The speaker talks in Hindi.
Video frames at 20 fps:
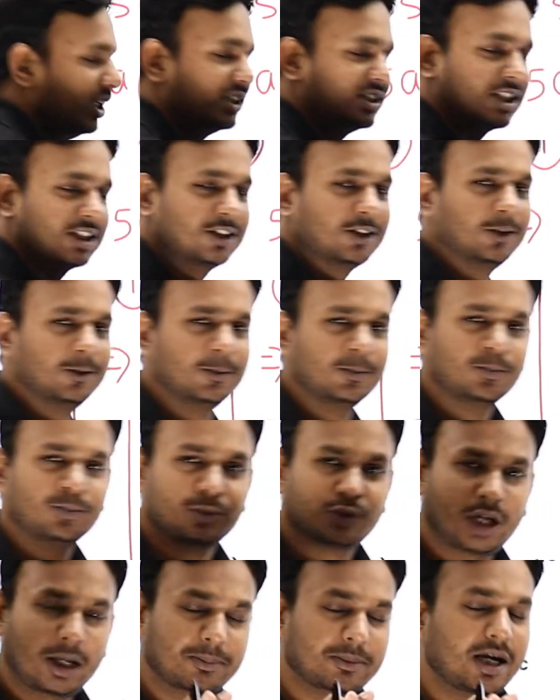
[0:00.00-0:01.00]
लिख सकते हो
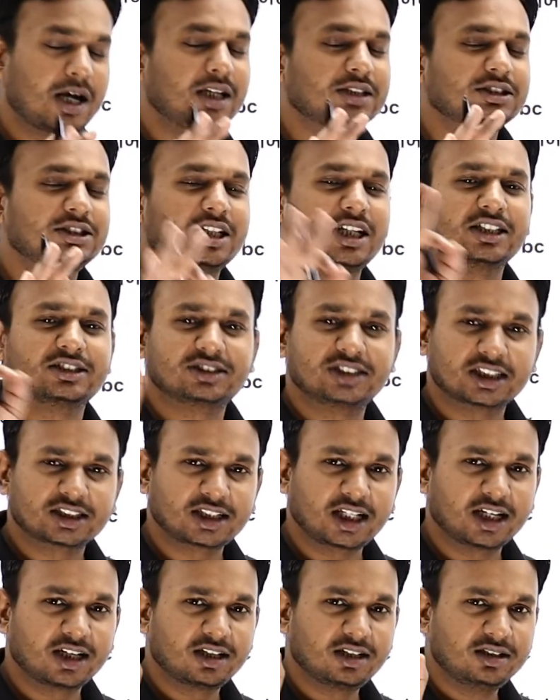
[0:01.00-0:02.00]
तो आपका आंसर
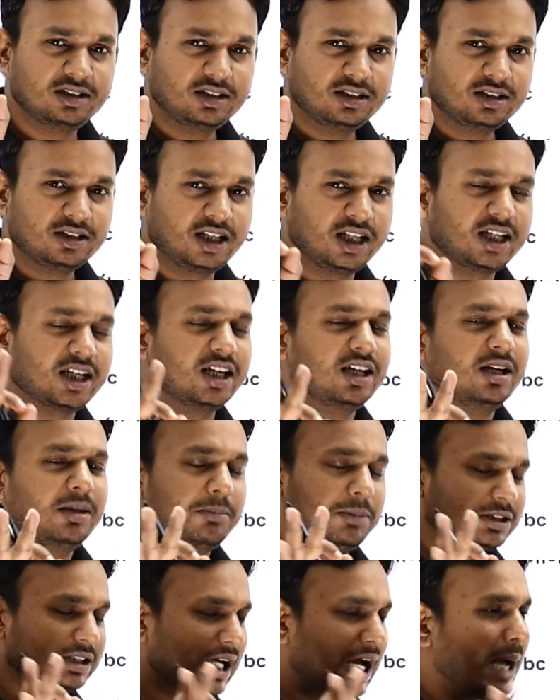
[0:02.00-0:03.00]
एग्जैक्ट आएगा ठीक है
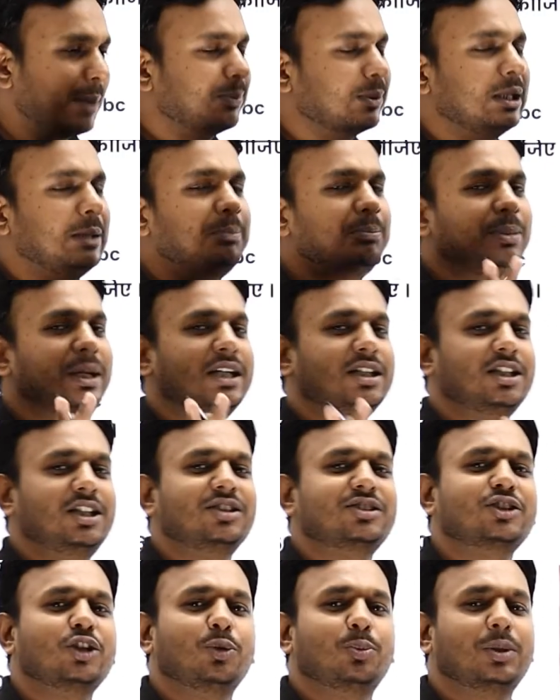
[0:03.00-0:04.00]
बस आपकी
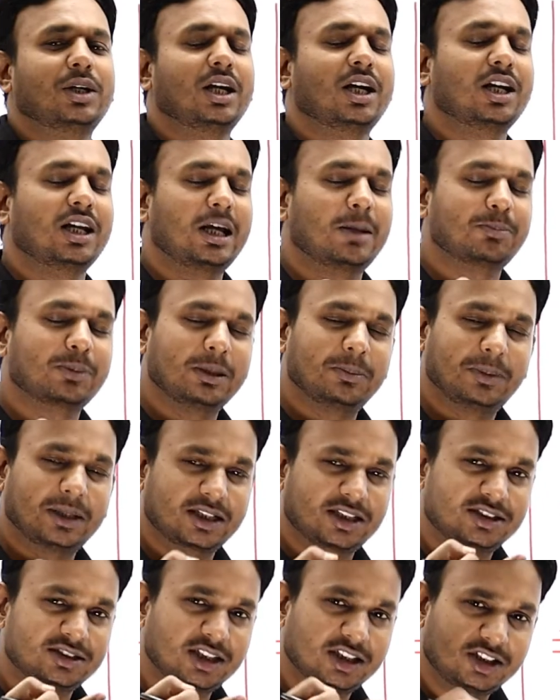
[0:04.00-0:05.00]
प्रैक्टिस के ऊपर है अगर आपकी
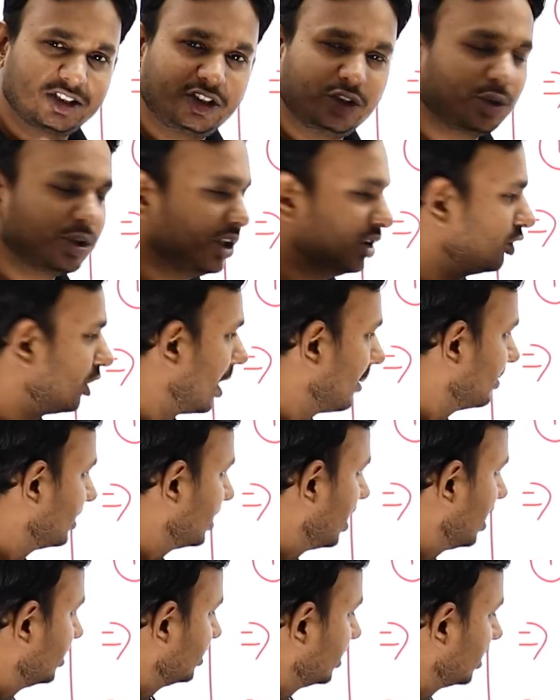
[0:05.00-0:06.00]
प्रैक्टिस अच्छी होगी तो आप
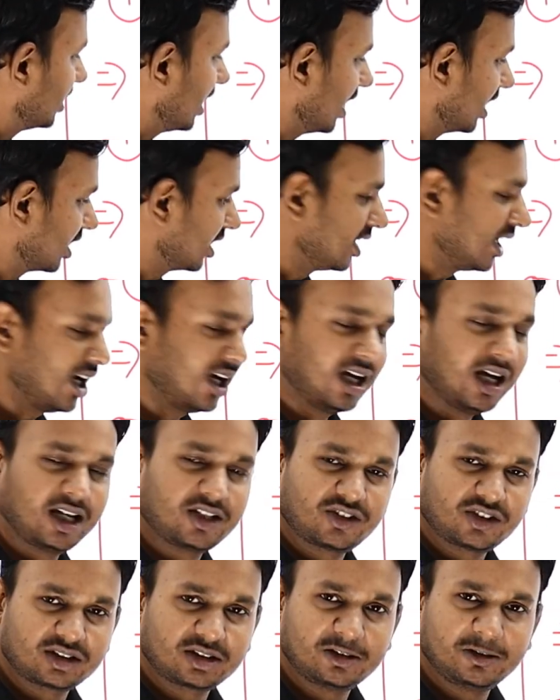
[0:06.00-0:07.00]
यहाँ से डायरेक्ट यहाँ आ
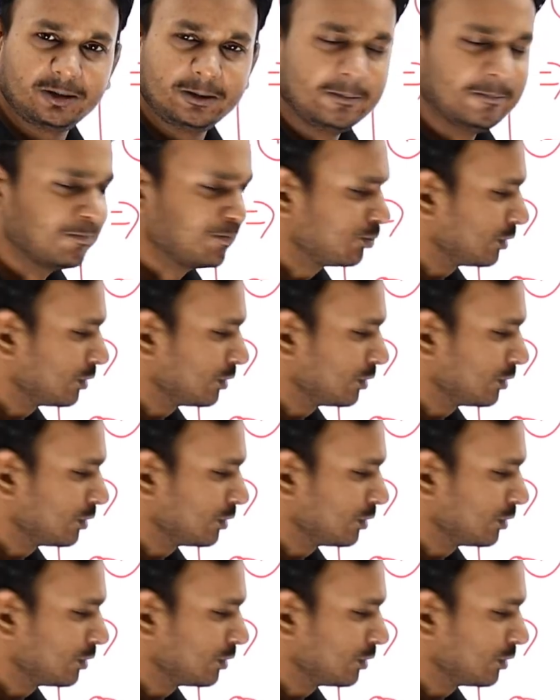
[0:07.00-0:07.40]
सकते हो